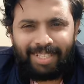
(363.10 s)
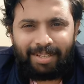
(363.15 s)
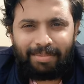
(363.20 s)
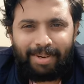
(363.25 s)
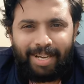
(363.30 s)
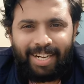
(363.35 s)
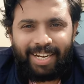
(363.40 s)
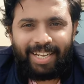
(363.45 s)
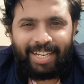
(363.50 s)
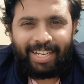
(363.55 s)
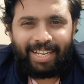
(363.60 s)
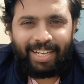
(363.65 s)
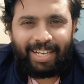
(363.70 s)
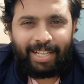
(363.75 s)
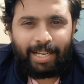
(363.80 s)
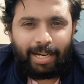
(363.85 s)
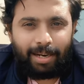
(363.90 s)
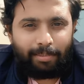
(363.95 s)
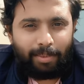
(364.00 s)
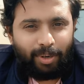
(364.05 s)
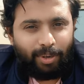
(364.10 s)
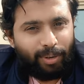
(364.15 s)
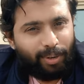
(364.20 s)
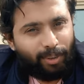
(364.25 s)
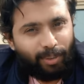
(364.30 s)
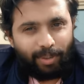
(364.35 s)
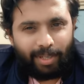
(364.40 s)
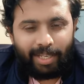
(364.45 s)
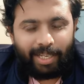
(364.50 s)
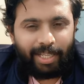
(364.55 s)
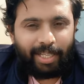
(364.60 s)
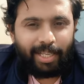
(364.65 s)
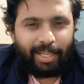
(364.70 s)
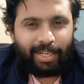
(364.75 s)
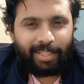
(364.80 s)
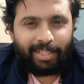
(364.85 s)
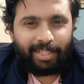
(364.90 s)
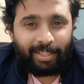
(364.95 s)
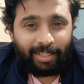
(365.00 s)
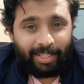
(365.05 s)
இது மாதிரி ஏதாவது அனுபவங்கள் உங்களுக்கு
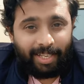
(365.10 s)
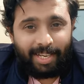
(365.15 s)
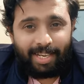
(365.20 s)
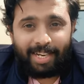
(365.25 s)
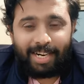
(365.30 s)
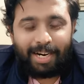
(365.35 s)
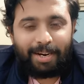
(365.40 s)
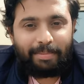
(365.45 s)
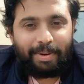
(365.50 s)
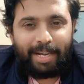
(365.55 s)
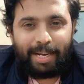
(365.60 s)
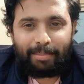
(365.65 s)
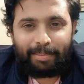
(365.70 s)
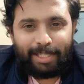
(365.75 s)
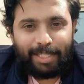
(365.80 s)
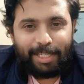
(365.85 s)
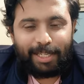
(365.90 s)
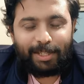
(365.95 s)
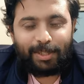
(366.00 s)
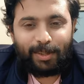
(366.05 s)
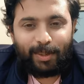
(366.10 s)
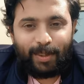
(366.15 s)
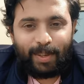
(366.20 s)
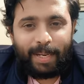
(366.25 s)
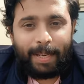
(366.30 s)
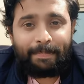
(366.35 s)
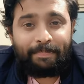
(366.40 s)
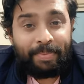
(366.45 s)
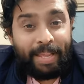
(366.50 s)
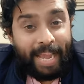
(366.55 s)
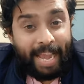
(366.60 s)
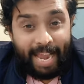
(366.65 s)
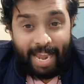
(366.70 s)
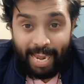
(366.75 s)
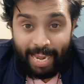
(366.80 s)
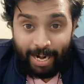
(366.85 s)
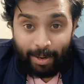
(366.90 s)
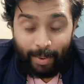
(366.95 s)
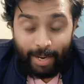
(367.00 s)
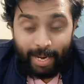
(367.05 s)
எதாவது இருந்திருந்தால் கண்டிப்பாக கமெண்ட்ஸில் சொல்லுங்கள்
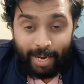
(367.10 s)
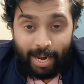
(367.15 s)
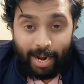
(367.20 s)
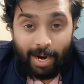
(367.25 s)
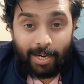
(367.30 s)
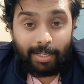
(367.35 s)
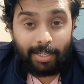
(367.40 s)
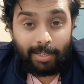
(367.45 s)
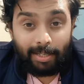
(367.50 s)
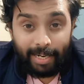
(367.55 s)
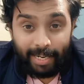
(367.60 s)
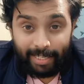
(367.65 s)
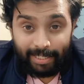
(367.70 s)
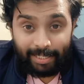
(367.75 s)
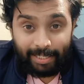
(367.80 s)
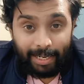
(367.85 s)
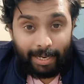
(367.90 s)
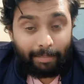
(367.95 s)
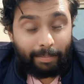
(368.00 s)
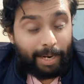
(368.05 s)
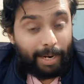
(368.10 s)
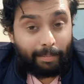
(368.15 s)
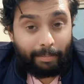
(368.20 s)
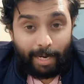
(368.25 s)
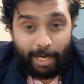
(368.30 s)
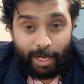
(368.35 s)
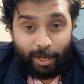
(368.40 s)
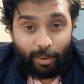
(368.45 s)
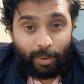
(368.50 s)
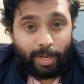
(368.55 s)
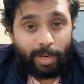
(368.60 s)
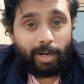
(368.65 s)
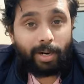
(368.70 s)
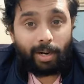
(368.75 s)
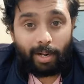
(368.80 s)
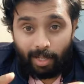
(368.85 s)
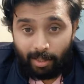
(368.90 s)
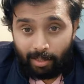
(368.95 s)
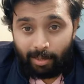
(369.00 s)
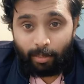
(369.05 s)
எனிவே அண்டில் நெக்ஸ்ட் டைம் ஐ மீட் யூ இன்
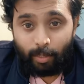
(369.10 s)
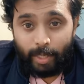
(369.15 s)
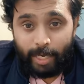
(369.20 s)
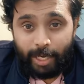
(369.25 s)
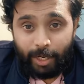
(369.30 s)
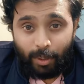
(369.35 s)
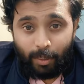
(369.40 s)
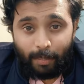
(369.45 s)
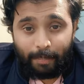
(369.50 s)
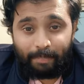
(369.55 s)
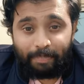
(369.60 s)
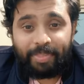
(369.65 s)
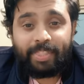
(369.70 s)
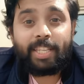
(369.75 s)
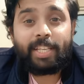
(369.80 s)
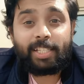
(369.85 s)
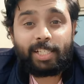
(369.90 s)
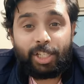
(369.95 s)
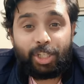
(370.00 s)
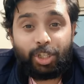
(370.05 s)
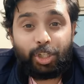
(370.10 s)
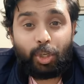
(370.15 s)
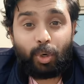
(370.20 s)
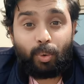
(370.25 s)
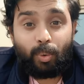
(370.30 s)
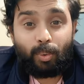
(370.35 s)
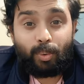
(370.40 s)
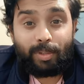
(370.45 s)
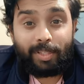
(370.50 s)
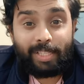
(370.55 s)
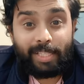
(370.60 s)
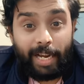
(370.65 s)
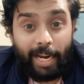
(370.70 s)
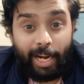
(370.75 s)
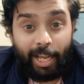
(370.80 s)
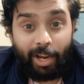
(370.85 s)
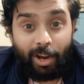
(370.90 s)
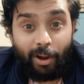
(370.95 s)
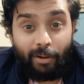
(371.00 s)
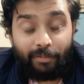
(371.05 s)
அன் அதர் வீடியோ திஸ் இஸ் ஜோ
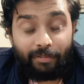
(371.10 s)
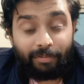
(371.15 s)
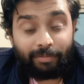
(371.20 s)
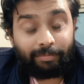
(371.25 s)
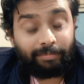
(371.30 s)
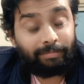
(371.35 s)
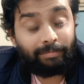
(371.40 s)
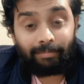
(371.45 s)
சைனிங் ஆஃப்